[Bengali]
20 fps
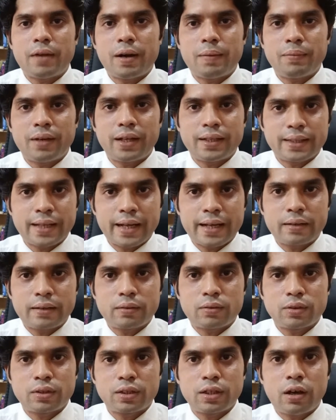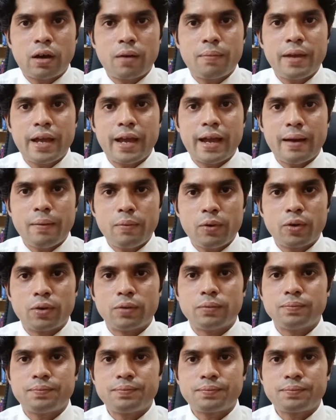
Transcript: মামলা দায়ের করতে হবে এবং